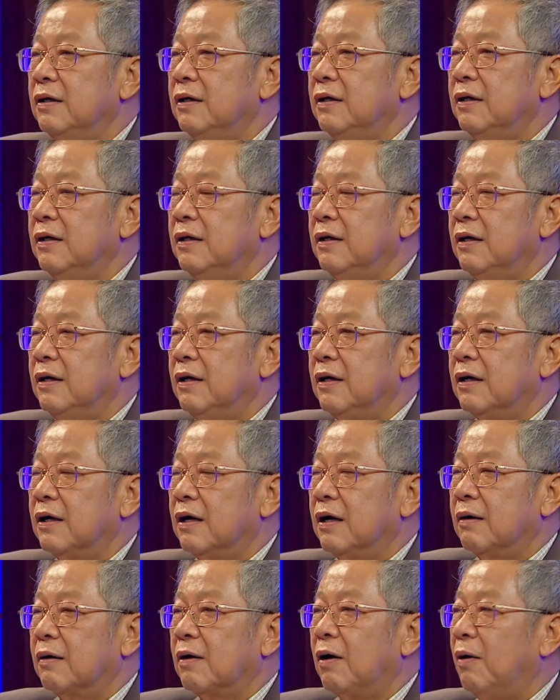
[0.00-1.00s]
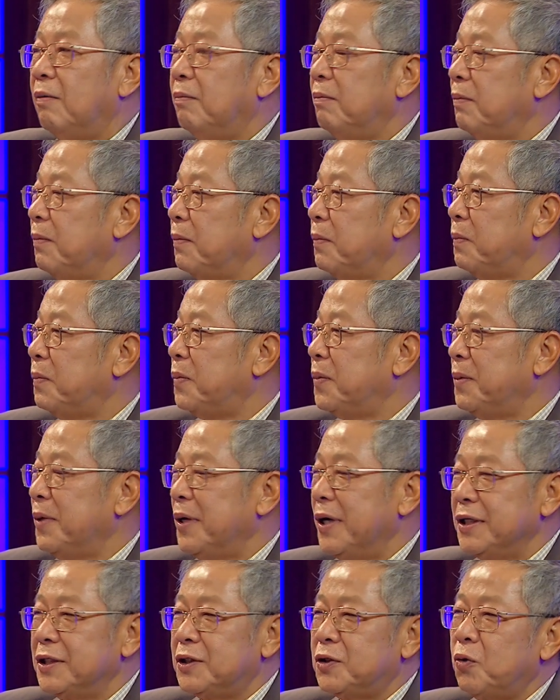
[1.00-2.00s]
อย่างนี้ใช่ไหม
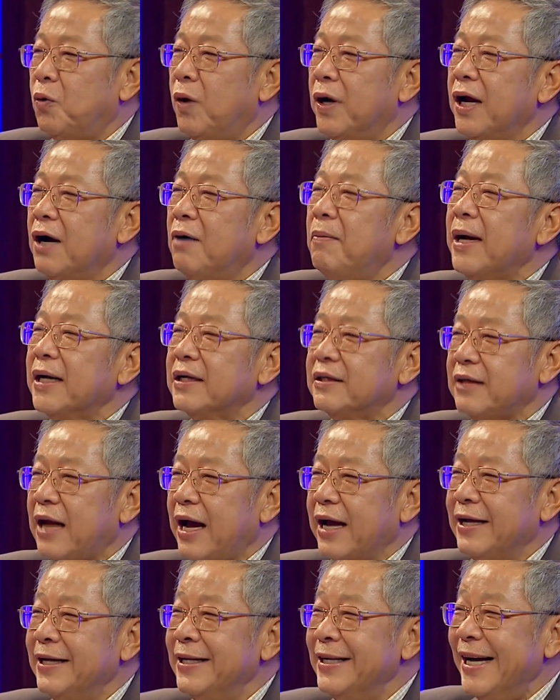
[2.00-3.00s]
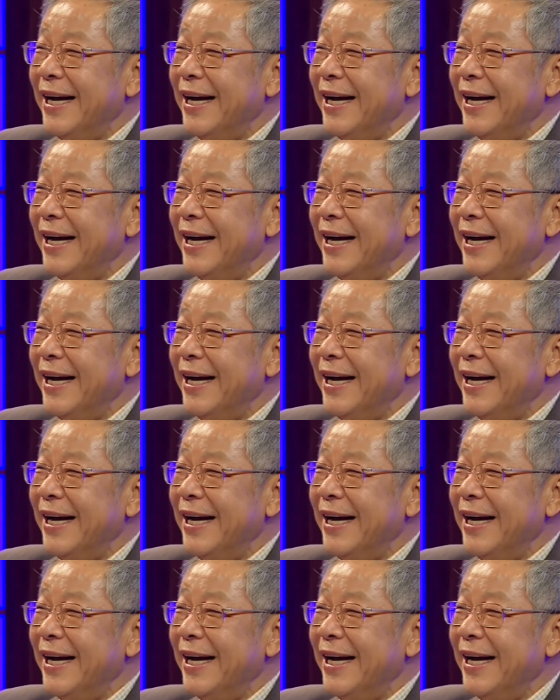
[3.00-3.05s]
ชวนให้เขาหมั่นไส้